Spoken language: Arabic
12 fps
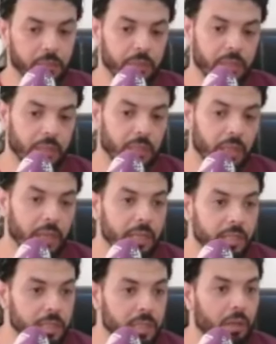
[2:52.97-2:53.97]
سميتها
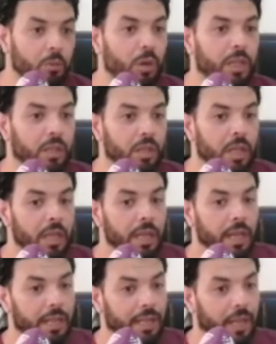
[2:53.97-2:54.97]
الهاجس هو هذا
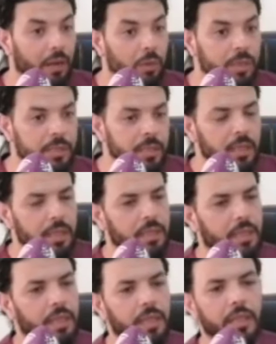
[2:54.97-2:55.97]
الهوس
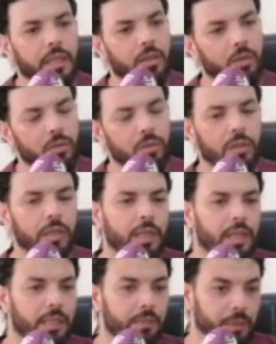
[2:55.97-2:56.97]
ديال انه
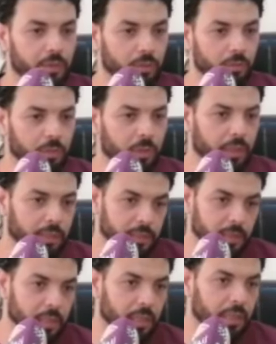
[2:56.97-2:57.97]
القضيب عندهم
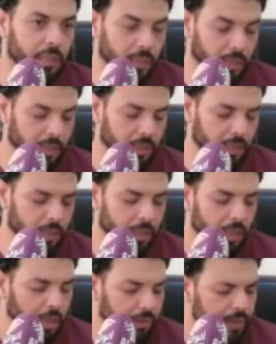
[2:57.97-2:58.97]
تقصير الى غير ذلك
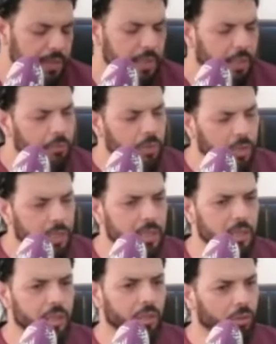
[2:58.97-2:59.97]
فالحمد لله
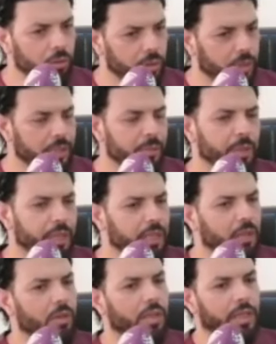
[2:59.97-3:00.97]
تنشرحوا للناس
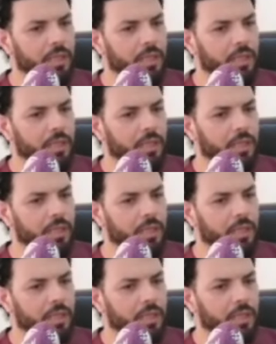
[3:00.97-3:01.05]
بانه